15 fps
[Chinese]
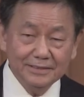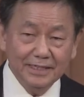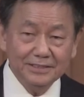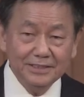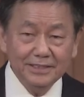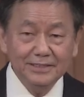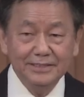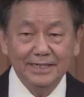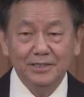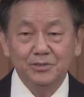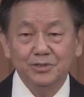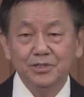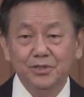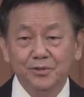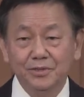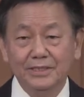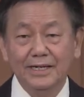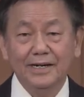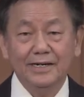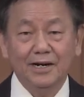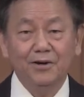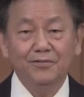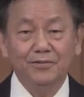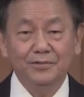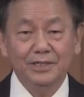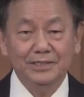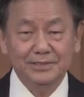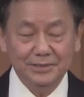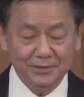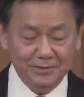在庆典最后一天高峰
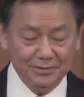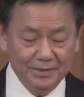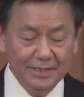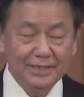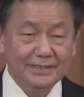的时候，